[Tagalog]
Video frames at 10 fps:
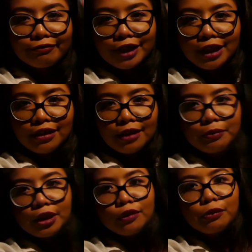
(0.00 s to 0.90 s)
Yeah,
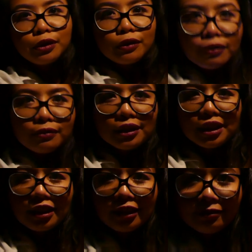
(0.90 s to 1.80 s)
update tomorrow.
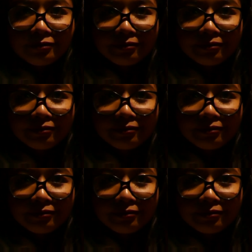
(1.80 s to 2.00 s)
See ya.